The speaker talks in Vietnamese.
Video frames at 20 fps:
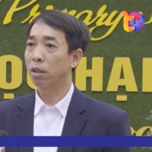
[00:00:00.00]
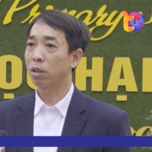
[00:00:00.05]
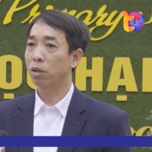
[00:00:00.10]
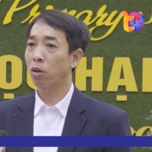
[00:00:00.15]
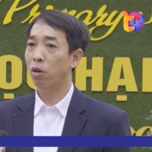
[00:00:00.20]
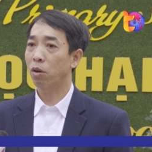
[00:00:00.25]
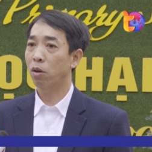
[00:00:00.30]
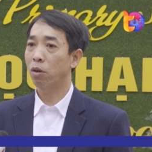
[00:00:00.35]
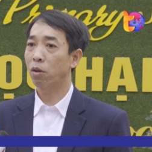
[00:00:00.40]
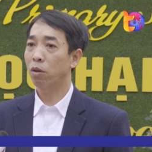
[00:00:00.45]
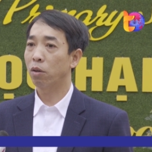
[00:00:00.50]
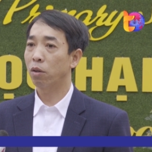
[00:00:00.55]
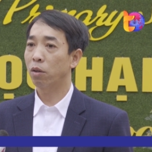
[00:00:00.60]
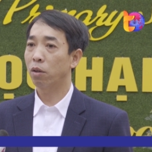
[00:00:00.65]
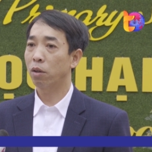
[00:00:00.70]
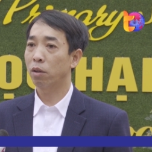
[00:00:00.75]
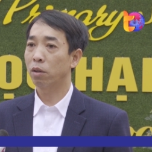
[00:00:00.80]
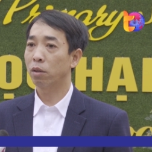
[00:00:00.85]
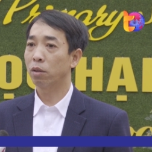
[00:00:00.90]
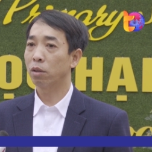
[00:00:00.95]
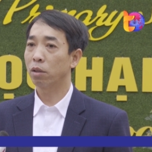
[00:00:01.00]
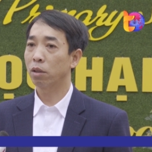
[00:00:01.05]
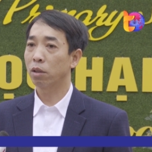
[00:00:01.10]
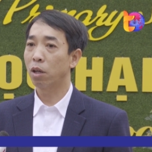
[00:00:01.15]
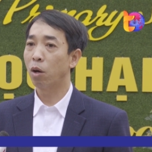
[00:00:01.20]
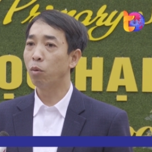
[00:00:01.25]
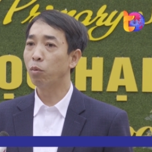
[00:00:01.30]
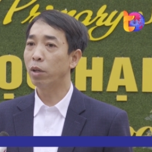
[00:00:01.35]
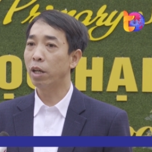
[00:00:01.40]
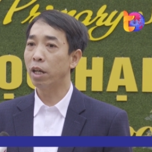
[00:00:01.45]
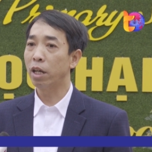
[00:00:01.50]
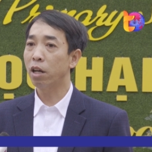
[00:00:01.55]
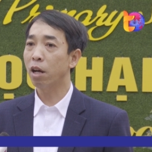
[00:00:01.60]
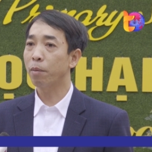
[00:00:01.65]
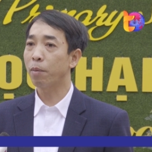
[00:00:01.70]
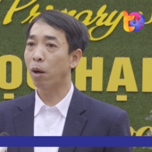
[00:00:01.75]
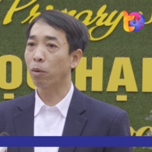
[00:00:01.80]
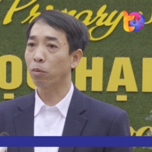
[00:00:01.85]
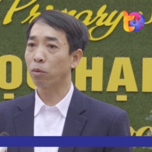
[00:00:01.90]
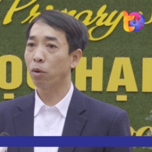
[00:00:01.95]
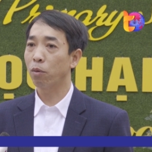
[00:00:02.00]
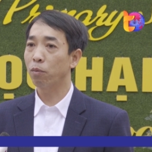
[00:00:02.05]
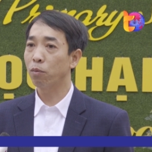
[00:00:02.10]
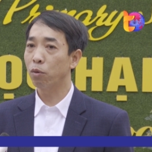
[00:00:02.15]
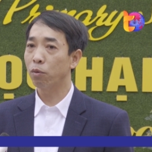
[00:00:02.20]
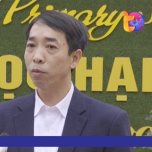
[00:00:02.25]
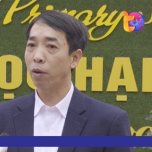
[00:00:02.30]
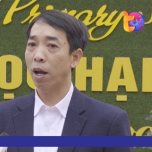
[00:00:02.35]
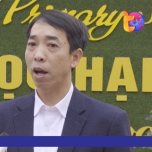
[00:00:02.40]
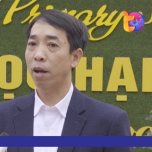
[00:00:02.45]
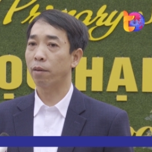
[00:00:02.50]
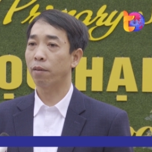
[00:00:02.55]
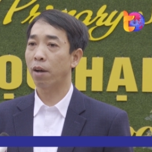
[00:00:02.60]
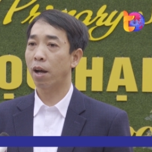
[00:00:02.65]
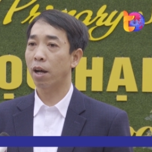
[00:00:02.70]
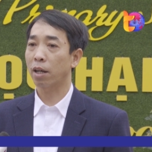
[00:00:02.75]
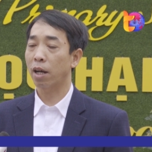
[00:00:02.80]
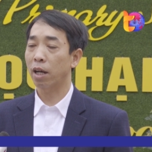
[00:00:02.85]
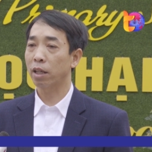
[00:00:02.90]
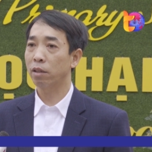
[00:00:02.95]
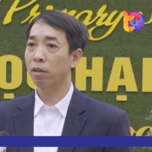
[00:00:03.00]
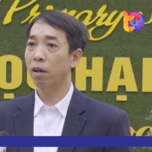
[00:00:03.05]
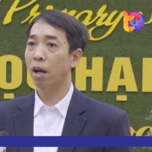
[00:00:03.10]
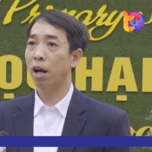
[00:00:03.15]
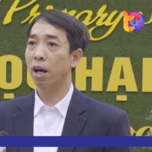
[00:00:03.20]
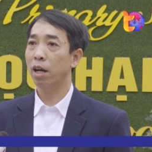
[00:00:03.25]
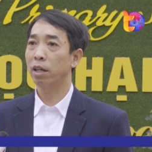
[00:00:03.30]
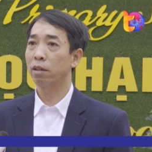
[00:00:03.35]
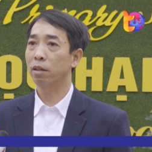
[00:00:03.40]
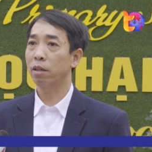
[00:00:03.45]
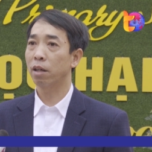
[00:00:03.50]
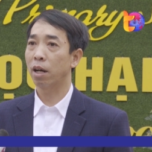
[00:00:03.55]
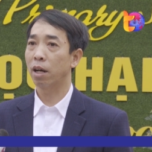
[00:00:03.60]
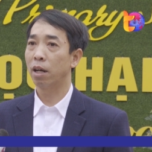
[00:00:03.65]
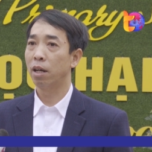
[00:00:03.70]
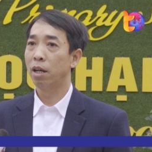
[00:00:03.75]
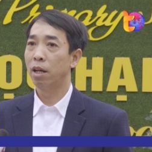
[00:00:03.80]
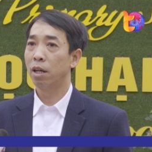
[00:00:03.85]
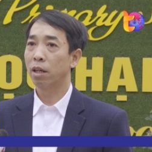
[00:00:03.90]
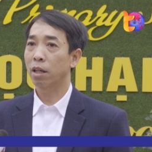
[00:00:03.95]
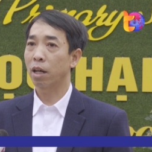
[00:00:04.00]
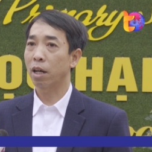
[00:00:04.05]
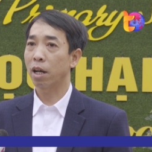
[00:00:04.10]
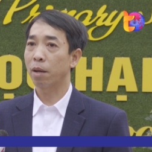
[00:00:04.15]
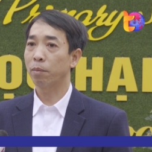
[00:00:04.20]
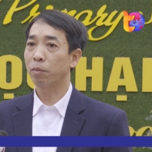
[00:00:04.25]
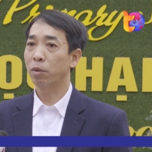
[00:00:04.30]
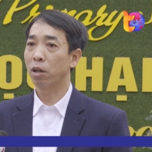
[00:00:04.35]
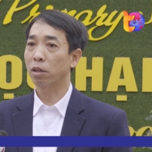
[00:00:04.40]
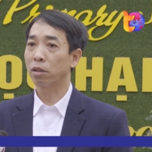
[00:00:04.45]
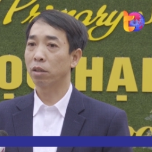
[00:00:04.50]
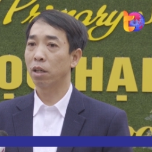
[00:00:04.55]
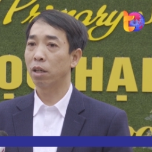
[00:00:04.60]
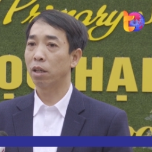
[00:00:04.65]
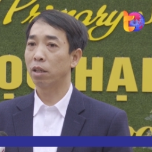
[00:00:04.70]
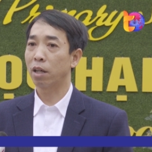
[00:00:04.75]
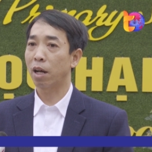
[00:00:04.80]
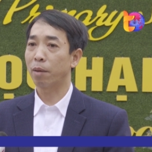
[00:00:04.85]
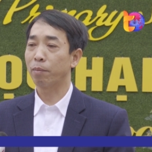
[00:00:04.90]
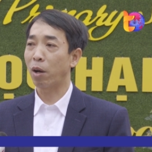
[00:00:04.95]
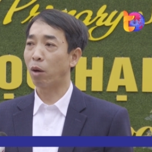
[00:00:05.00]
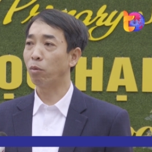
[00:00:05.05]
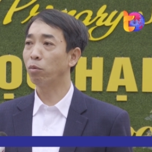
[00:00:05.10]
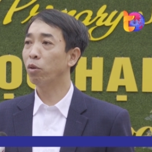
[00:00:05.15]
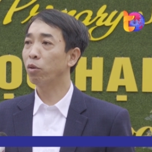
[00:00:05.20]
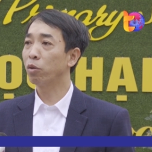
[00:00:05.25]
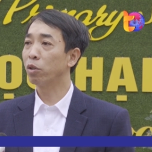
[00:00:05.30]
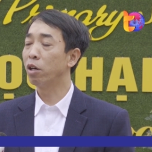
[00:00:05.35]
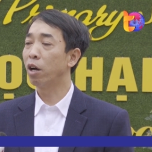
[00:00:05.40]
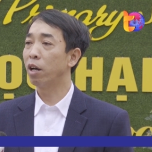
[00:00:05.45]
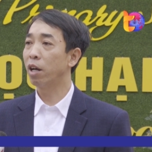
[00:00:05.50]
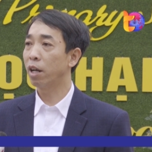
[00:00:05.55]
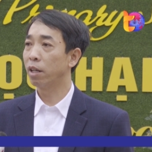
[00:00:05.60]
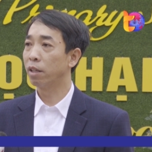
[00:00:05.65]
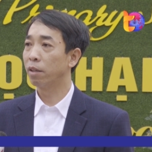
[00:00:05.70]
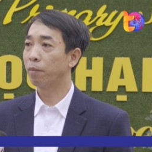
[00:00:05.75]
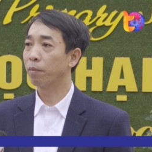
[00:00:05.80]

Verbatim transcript: cho không khí lớp học nó vui vẻ, và cái thứ hai nữa là các em được làm nóng con người lên.